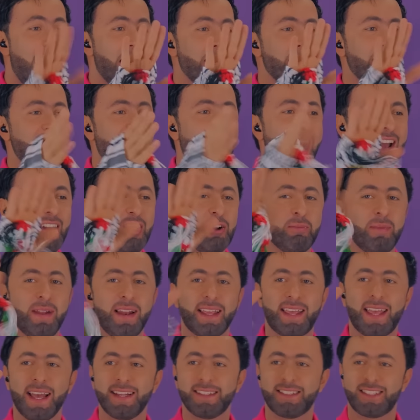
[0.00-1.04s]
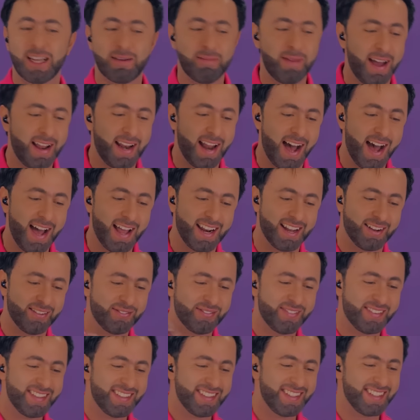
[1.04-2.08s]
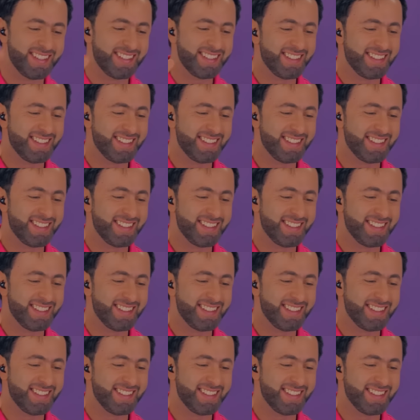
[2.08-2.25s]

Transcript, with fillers: عاملين حالهم ملكات جمال عالم